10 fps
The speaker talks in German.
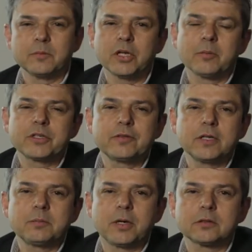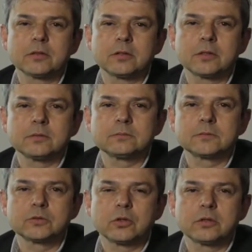Mein Name ist Philipp Hadorn,
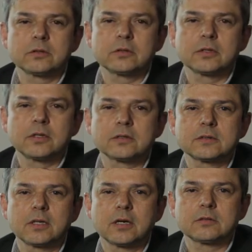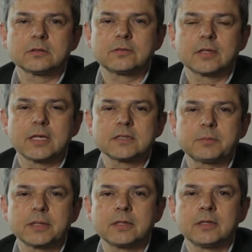Solothurner Nationalrat für
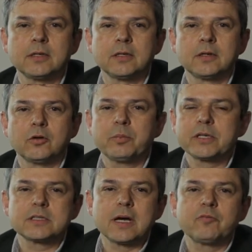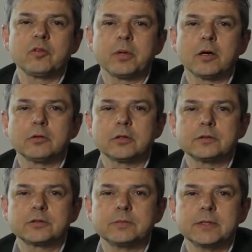SP und Präsident vom Blauen
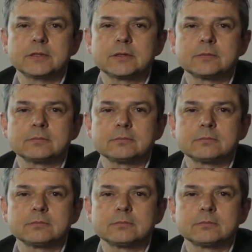Kreuz Schweiz.